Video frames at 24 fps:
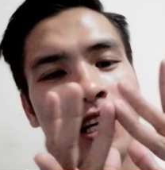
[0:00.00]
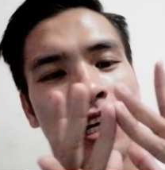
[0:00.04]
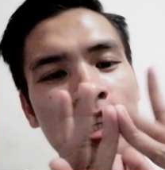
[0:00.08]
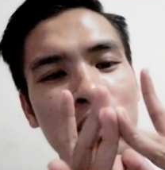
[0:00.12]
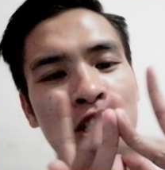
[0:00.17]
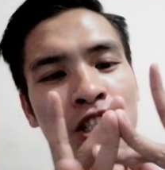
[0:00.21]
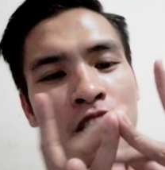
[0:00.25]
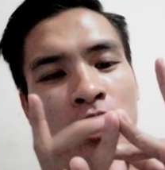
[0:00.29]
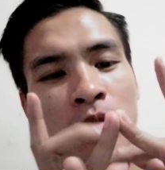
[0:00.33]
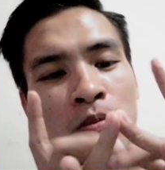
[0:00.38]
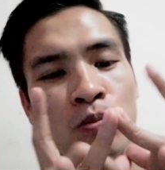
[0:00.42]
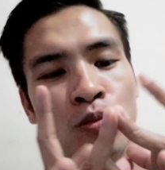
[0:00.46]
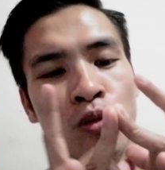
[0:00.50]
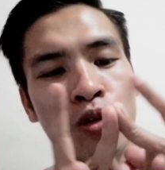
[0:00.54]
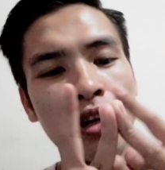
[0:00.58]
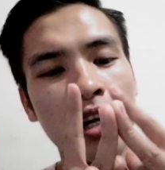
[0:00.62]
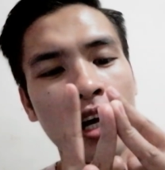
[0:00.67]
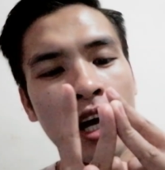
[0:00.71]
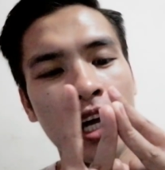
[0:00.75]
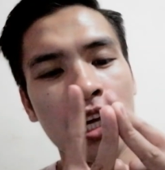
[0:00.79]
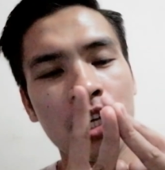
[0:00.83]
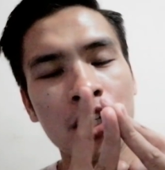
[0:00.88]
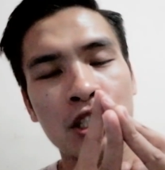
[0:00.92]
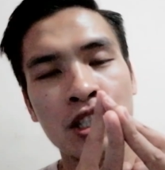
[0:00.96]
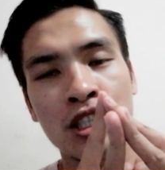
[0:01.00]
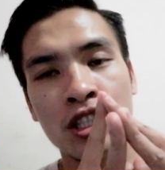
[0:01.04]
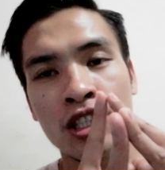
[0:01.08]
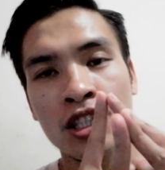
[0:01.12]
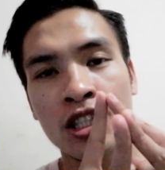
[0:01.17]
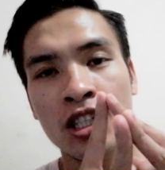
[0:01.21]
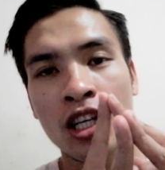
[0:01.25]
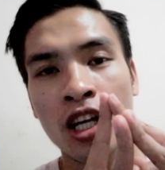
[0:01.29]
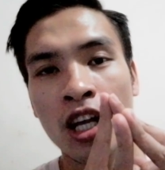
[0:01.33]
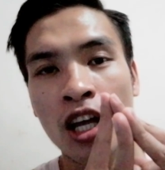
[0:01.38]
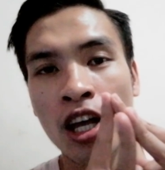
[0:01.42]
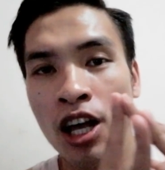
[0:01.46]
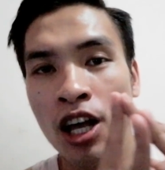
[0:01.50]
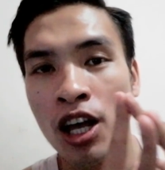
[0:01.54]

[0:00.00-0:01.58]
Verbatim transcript: It symbolize